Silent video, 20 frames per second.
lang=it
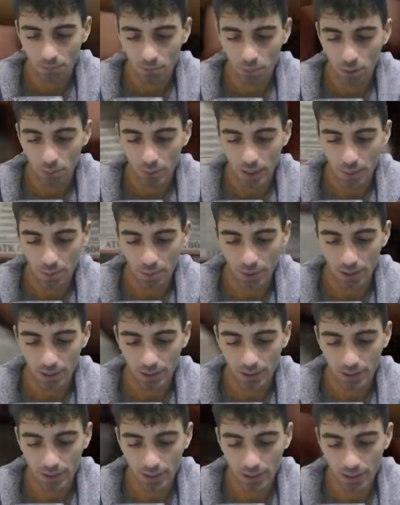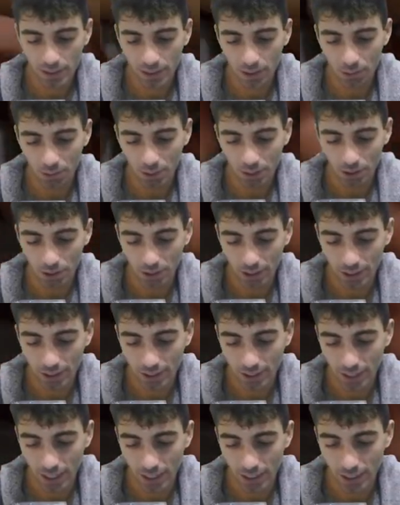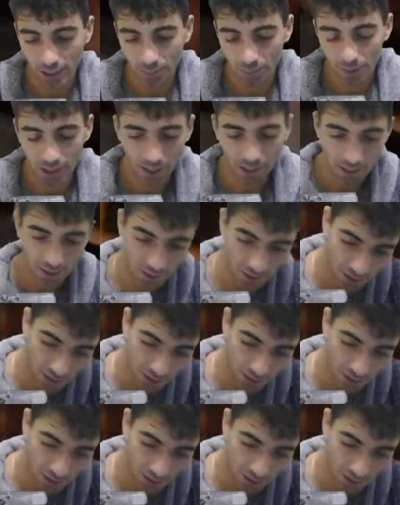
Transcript: Poi abbiamo Re Tigre, un altro cardinale da pack.